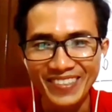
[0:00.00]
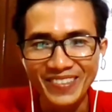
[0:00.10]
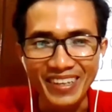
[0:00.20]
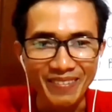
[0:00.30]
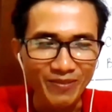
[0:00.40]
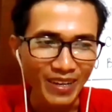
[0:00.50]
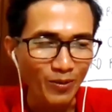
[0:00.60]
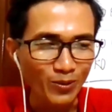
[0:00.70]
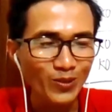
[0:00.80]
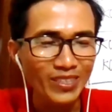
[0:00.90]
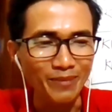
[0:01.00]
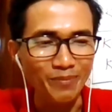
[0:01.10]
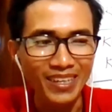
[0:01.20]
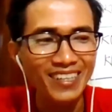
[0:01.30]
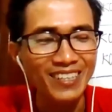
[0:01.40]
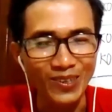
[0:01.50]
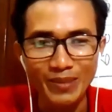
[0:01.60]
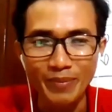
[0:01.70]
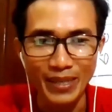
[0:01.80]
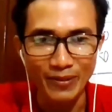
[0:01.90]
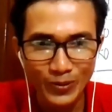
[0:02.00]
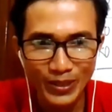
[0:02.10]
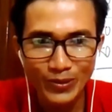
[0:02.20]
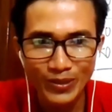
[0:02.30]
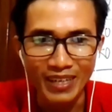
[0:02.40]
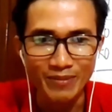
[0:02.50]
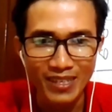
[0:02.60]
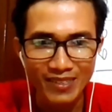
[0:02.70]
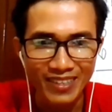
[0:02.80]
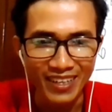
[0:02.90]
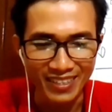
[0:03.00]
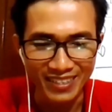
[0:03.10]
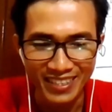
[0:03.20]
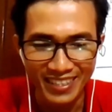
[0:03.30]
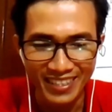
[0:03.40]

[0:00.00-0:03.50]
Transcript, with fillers: đúng không hay là một số anh chị bơi rất là giỏi nhưng mà leo núi yếu thì làm sao à,